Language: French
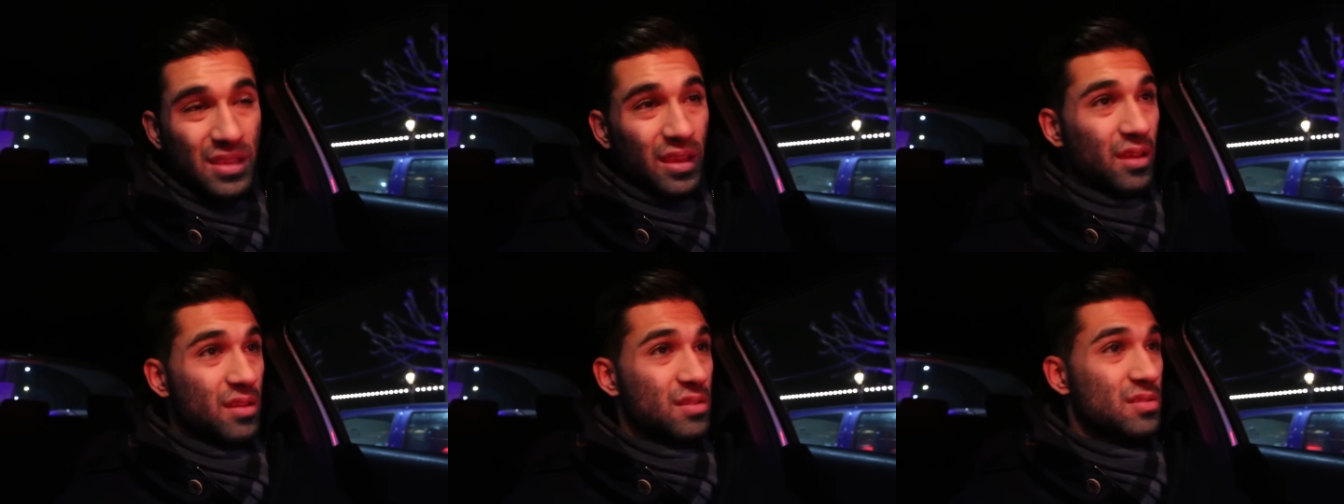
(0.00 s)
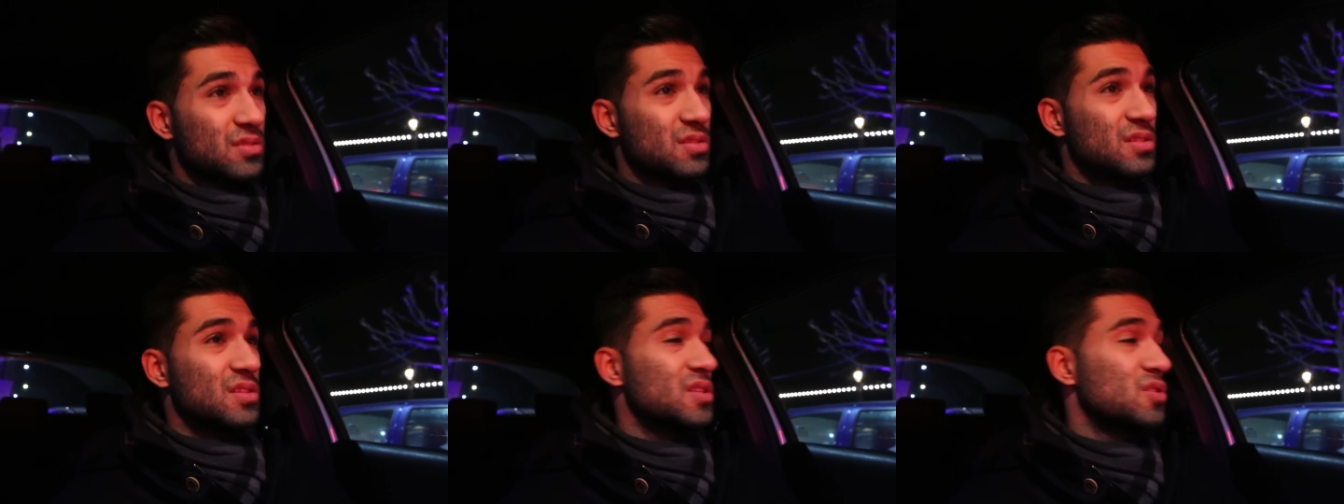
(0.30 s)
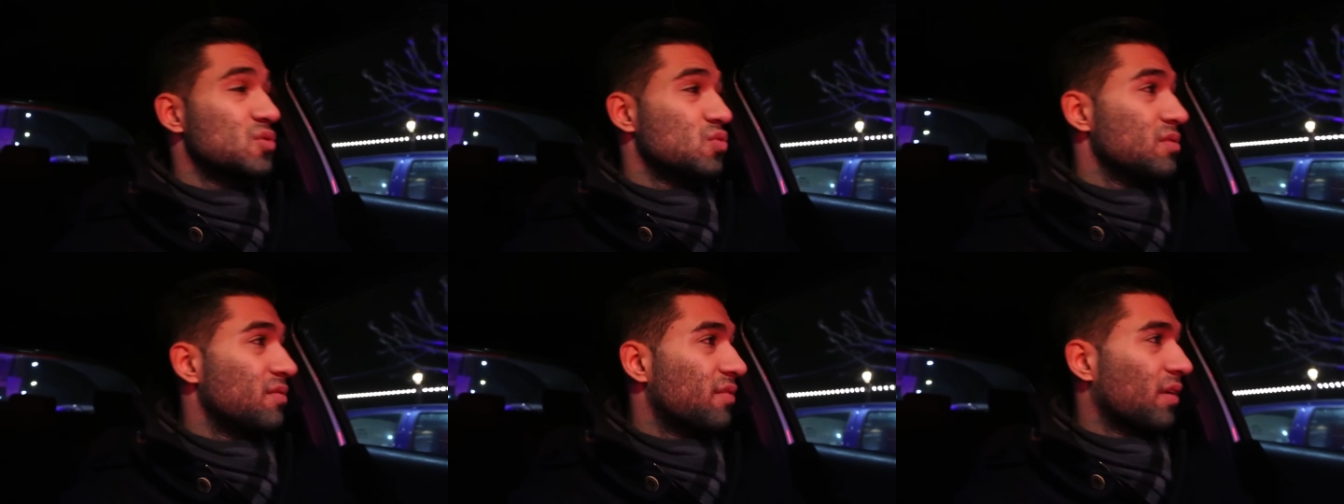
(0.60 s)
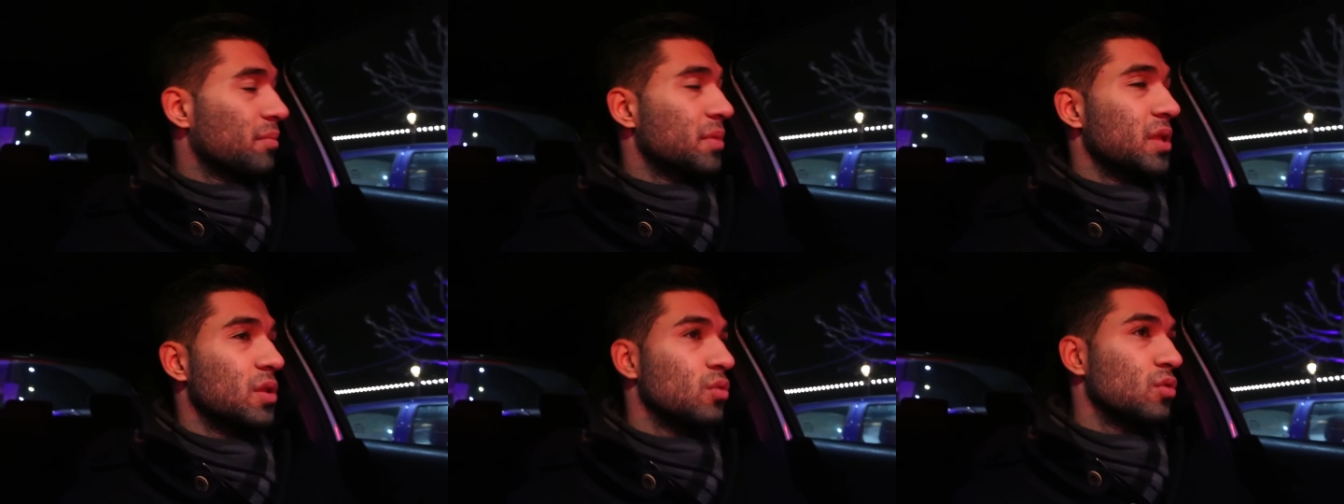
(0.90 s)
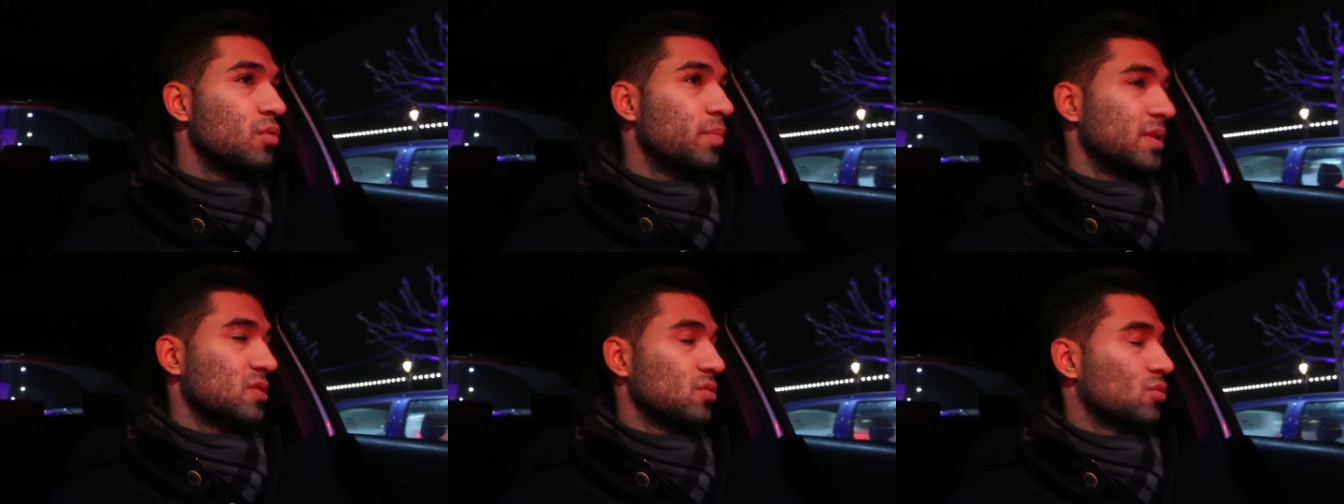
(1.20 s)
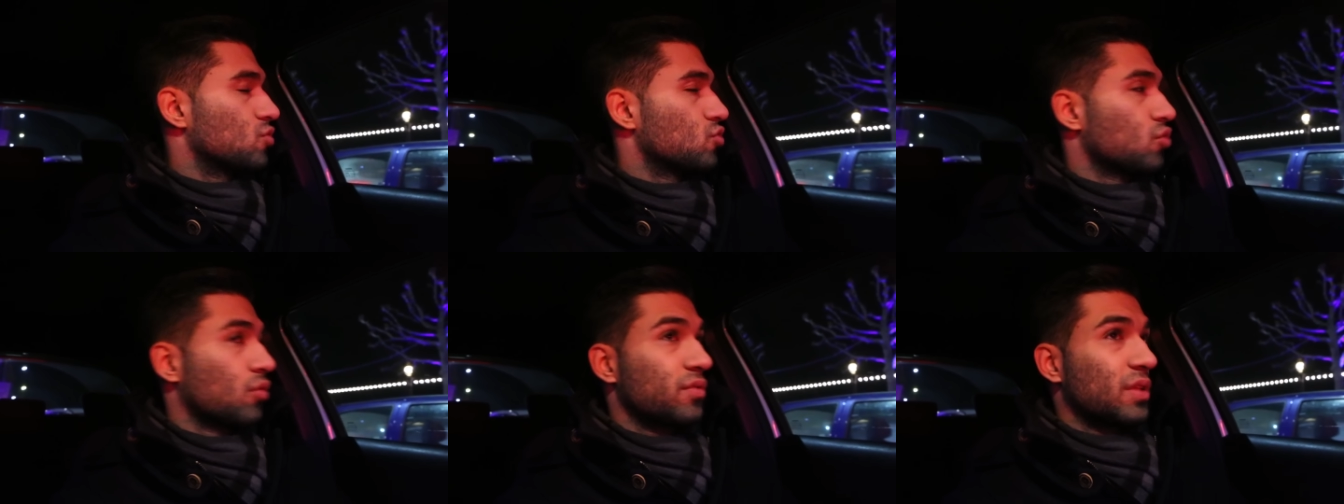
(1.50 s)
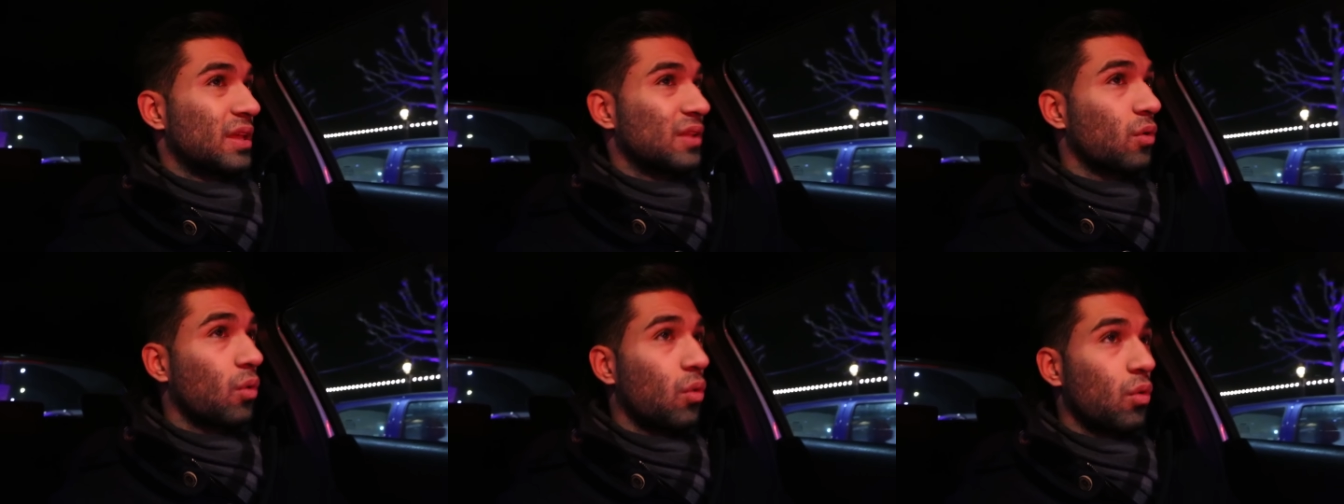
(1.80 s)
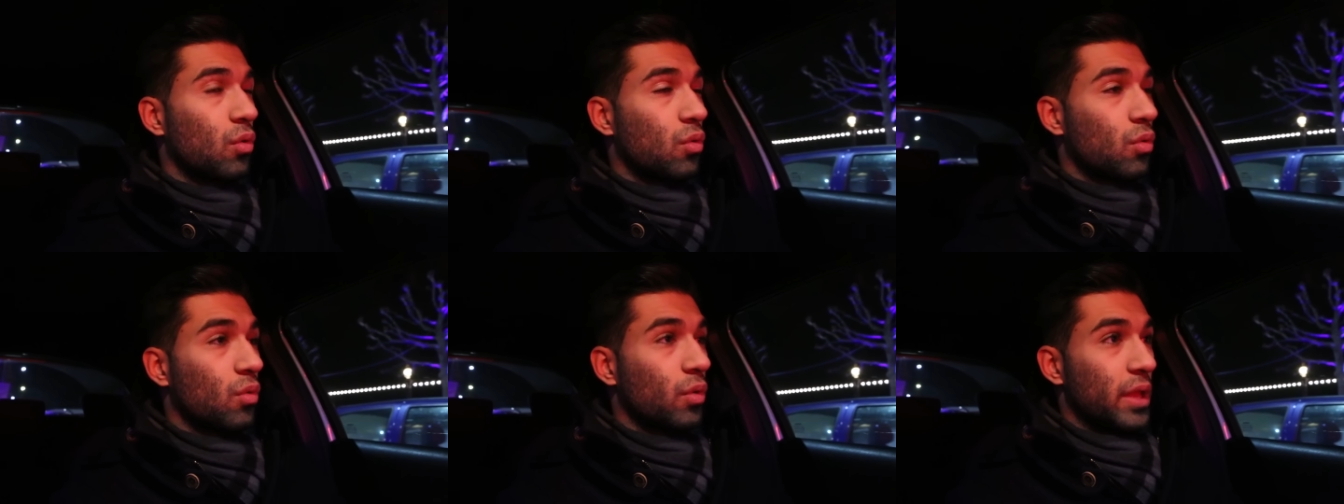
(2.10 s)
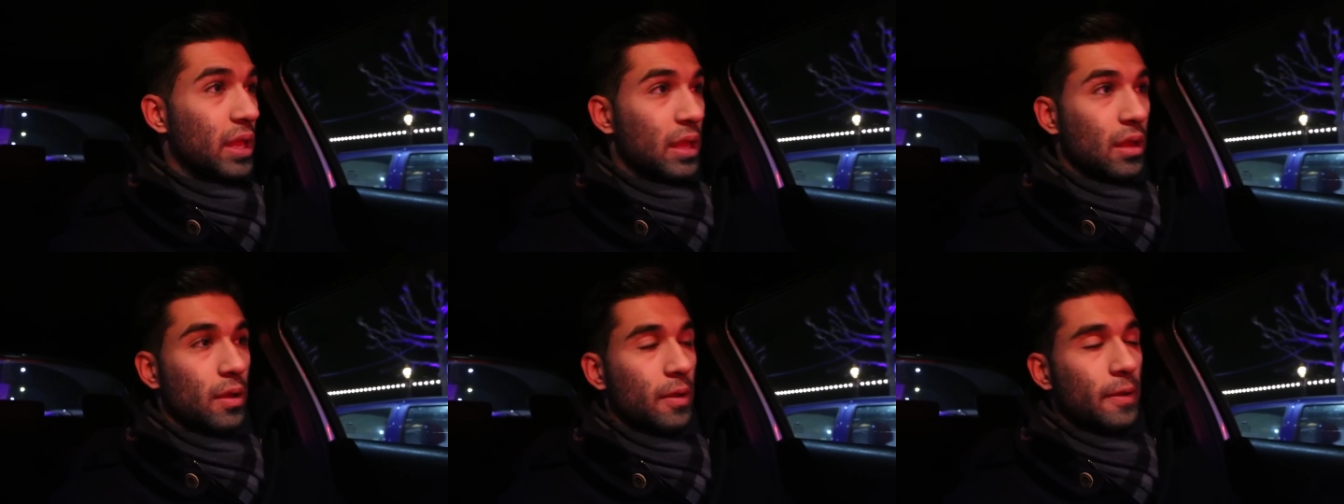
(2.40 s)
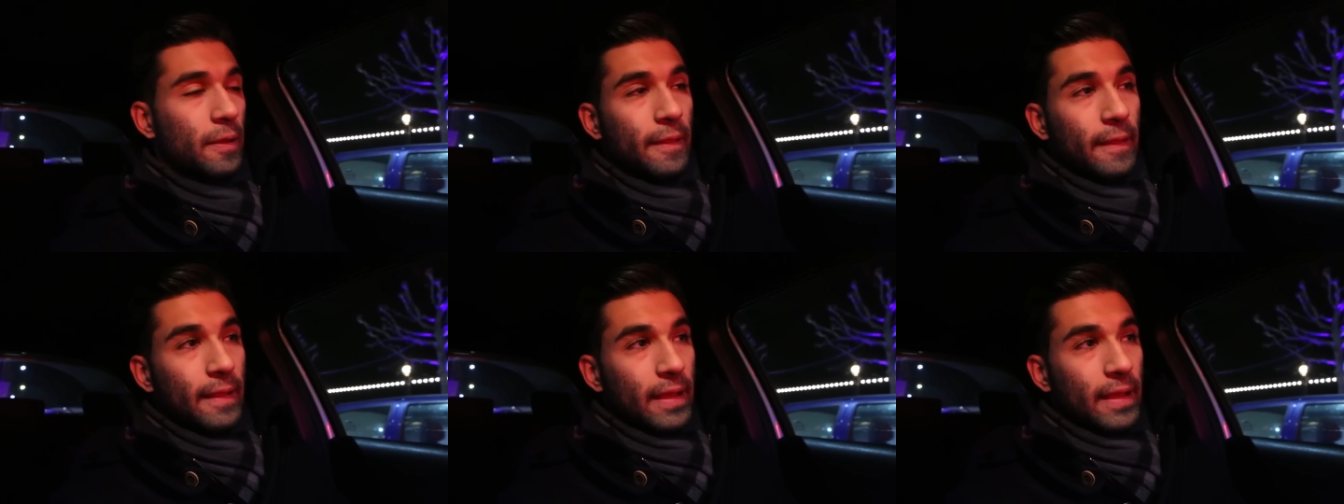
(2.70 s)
15, 18, 20 minutes parce que je trouve ça trop long. Et euh,